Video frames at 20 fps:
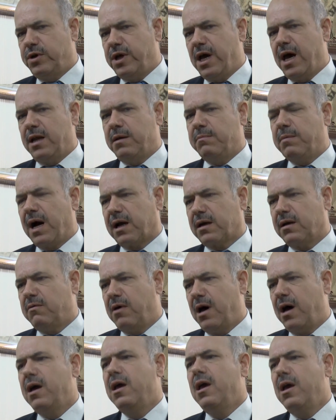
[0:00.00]
Yani
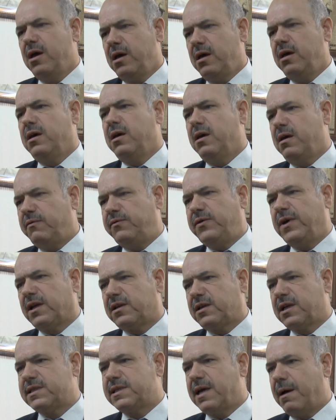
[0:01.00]
baklava e,
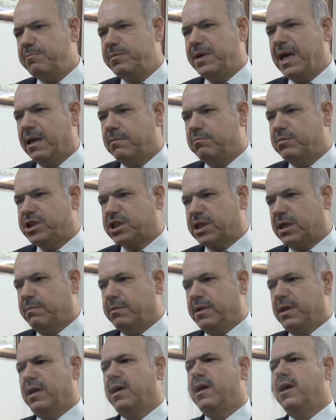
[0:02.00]
fiyata zam gelmiş
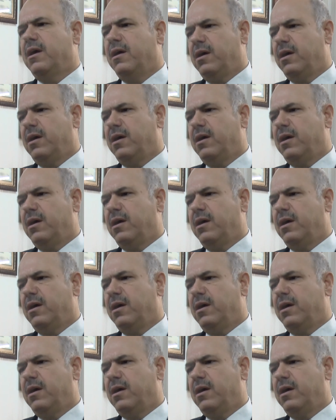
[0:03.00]
gibi